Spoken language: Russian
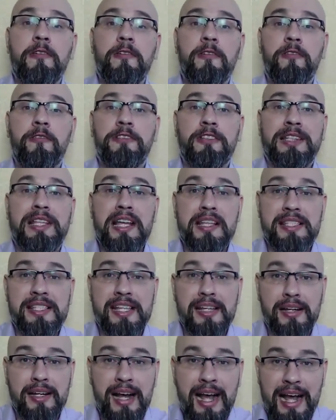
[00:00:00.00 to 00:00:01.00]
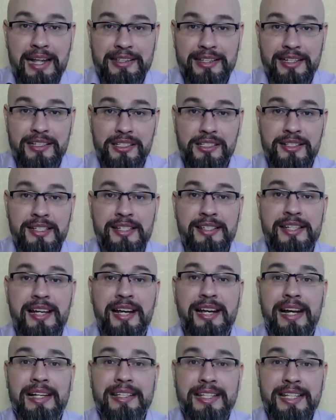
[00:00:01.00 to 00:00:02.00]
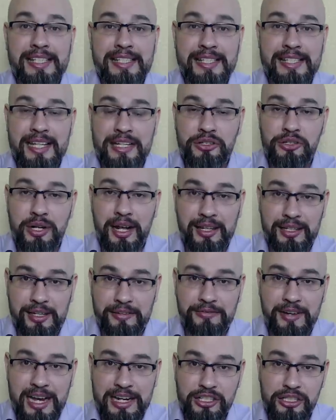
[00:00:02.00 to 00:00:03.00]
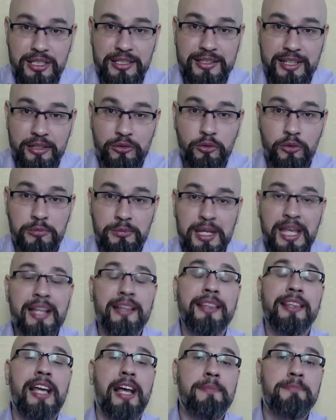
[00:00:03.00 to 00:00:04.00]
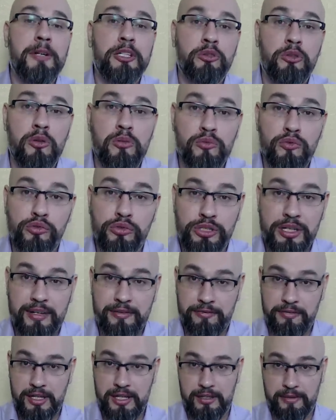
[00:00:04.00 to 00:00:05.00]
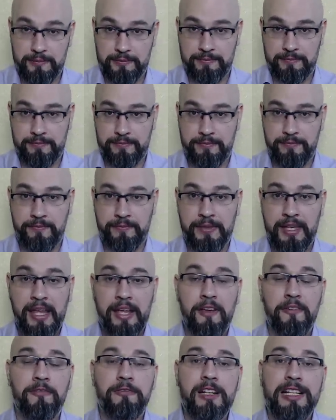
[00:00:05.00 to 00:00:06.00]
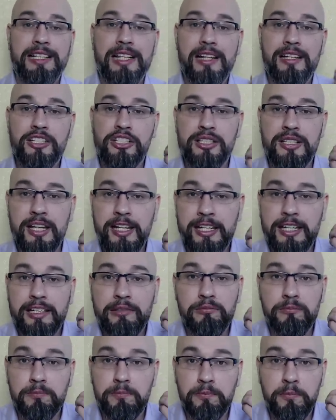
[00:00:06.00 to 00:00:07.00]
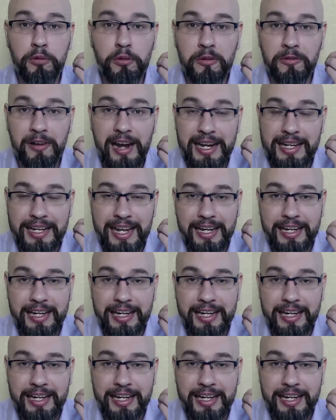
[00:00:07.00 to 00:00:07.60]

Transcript: В ТЦК должны заходить сначала ваши документы, а потом уже вы. Вы должны буквально